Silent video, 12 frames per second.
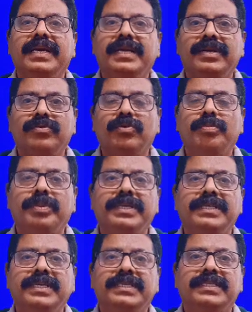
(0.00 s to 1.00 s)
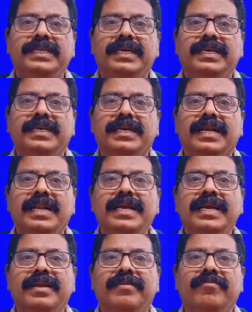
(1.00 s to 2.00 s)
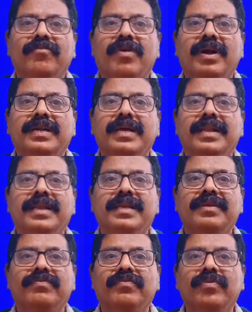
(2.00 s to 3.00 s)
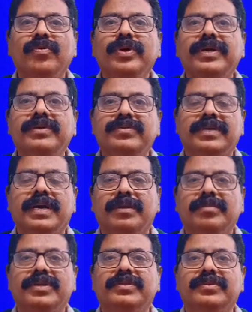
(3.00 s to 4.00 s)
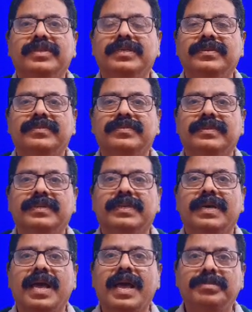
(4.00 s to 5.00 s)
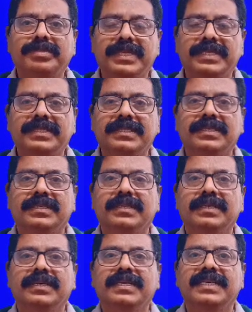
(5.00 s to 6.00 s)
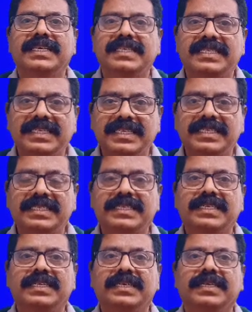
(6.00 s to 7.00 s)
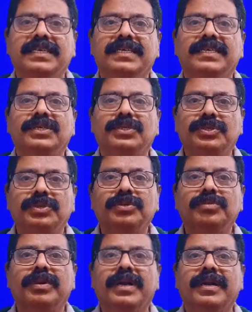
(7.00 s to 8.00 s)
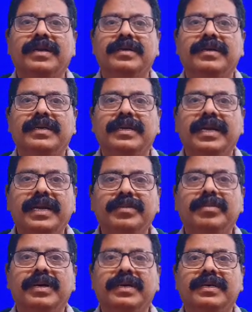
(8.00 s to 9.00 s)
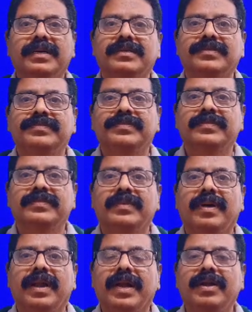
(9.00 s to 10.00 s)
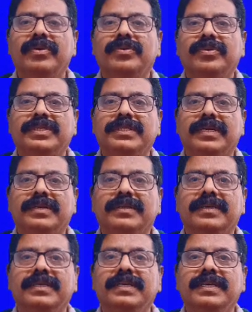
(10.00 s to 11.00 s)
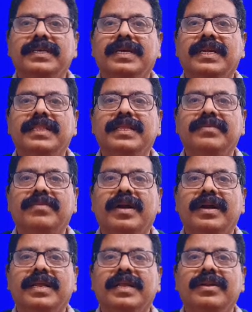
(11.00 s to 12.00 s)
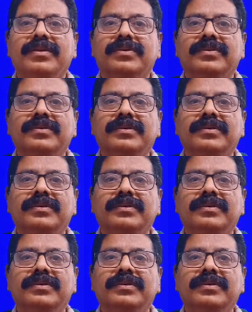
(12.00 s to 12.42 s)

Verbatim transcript: దేనిని ఓపెన్ చేస్తే క్లియర్ వాటరీ ఫ్లూయిడ్ కనబడుతుంది యాప్సెస్ సిస్ట్ ట్యూమర్ ఎడిమా రెండవ క్వశ్చన్ ఈ క్రింది వాటిలో